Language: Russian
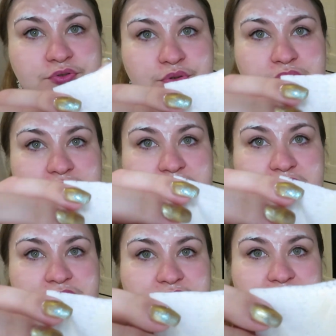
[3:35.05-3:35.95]
все на
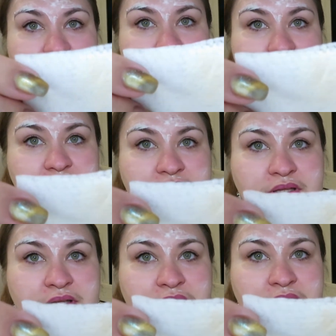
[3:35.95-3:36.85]
салфетке.
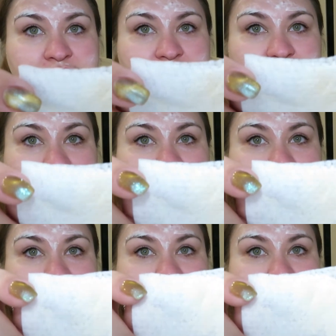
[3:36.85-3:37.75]

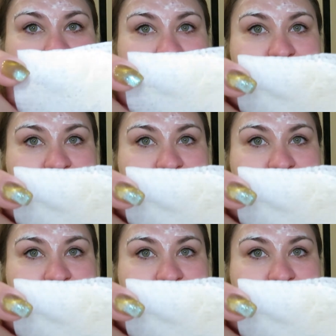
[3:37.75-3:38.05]
Видно, нет?